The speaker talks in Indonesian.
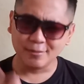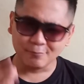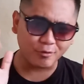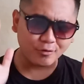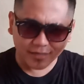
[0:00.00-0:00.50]

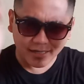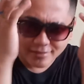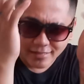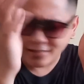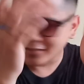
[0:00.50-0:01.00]
pokoknya
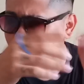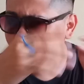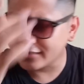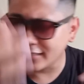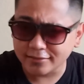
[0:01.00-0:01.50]
ada
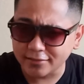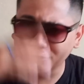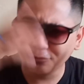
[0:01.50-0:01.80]
keren-keren jangan